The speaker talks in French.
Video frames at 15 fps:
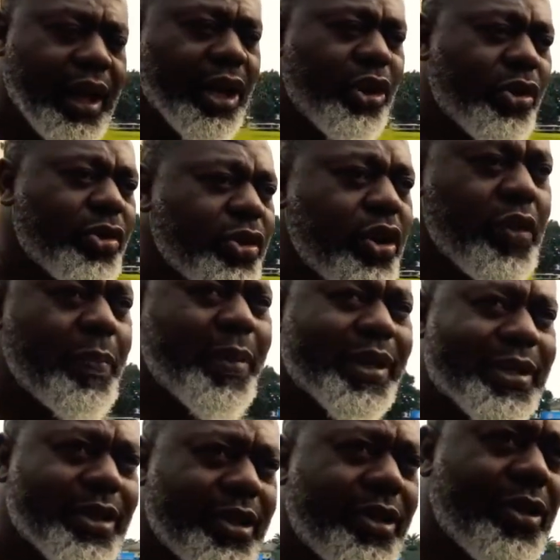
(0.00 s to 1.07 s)
alors qu'une grande
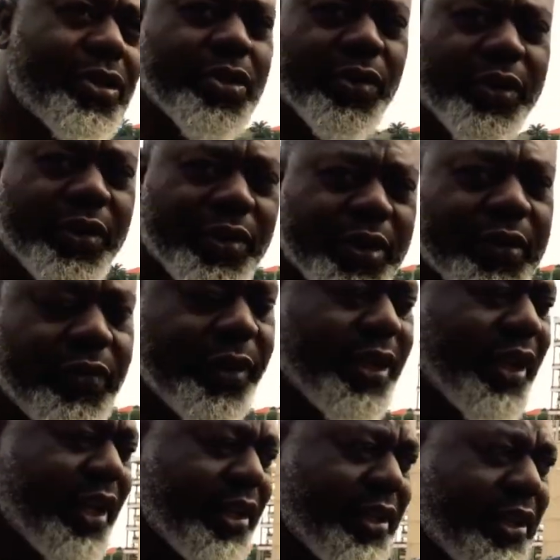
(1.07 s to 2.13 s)
personne, lorsqu'il voit
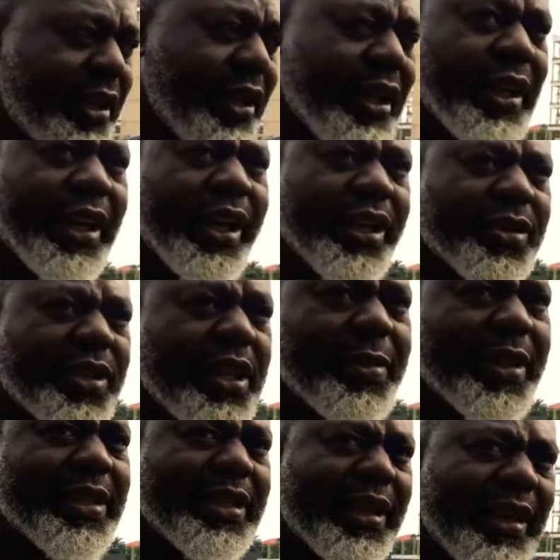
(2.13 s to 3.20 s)
une glace, il se dit
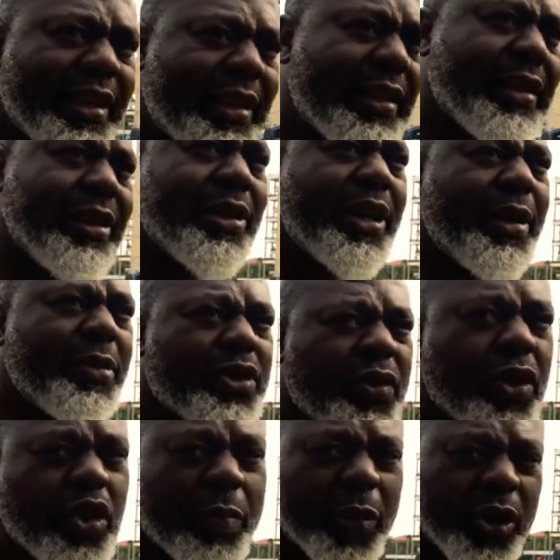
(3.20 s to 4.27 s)
mais tiens, ouais, je vais
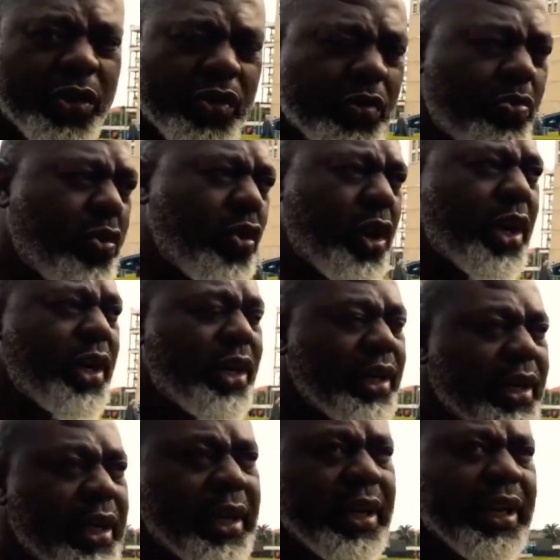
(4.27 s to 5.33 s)
encore prendre du poids.
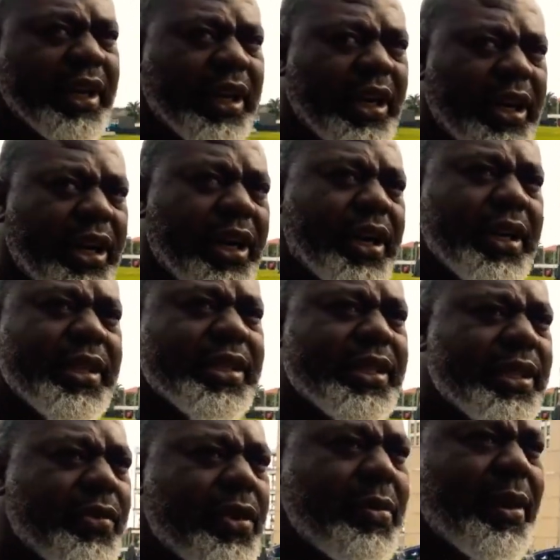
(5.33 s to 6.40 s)
Euh, il se
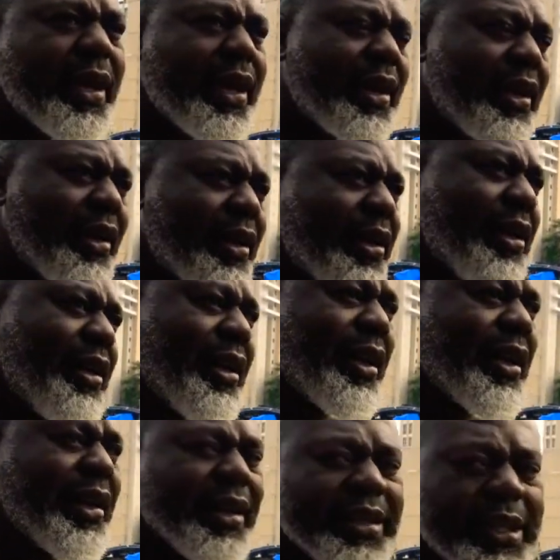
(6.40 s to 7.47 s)
dit oui mais euh,
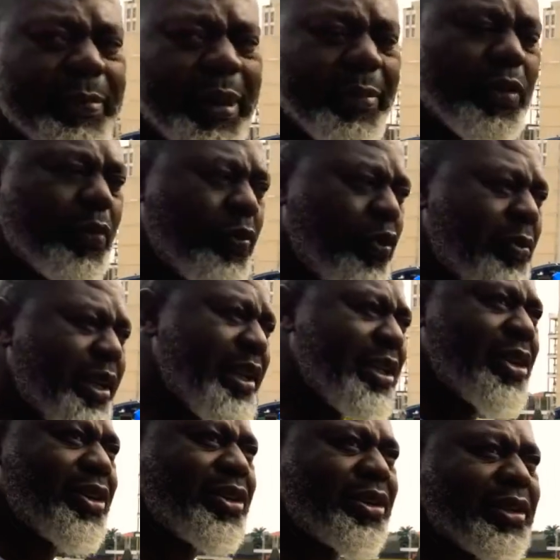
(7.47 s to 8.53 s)
c'est pas bon pour mes
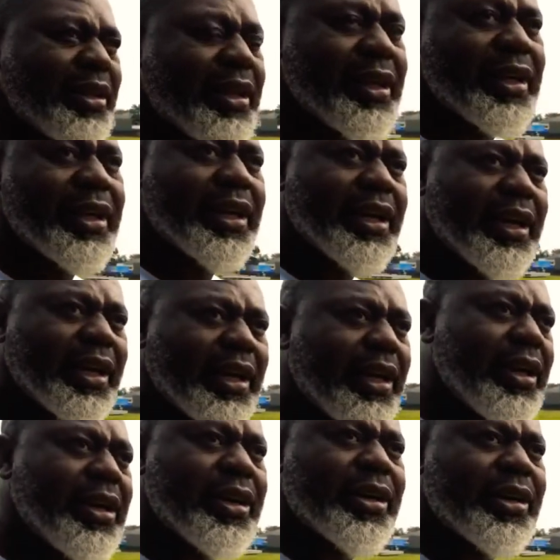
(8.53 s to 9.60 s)
dents.
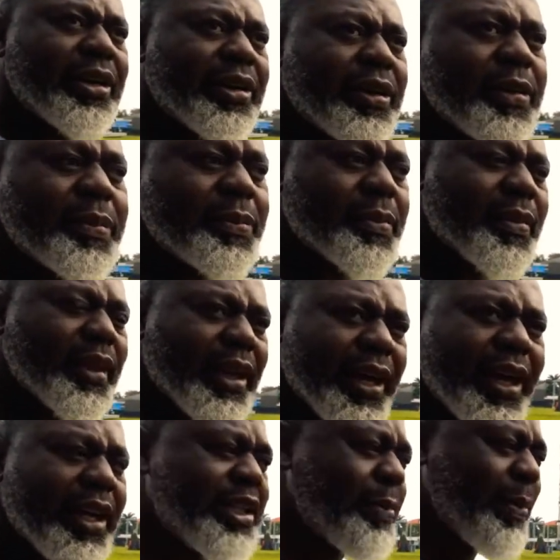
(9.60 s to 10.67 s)

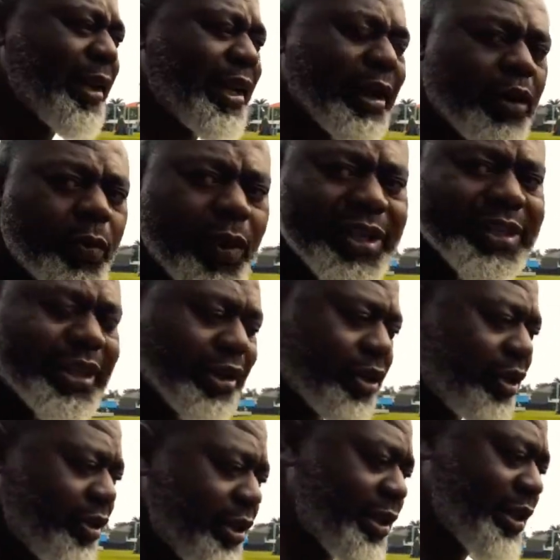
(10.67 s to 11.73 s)
je sais pas, il a au moins
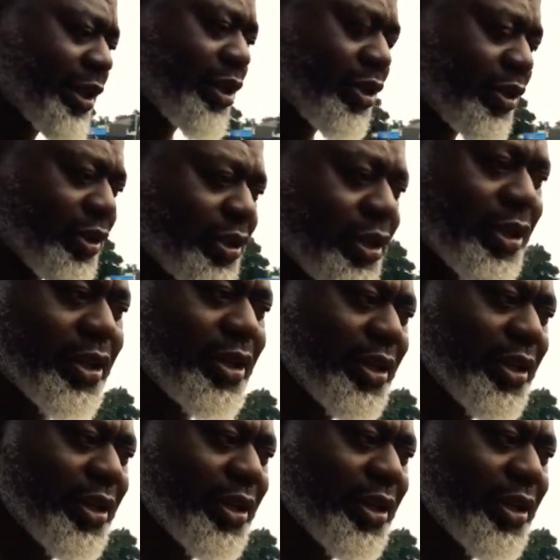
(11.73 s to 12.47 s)
50, 50,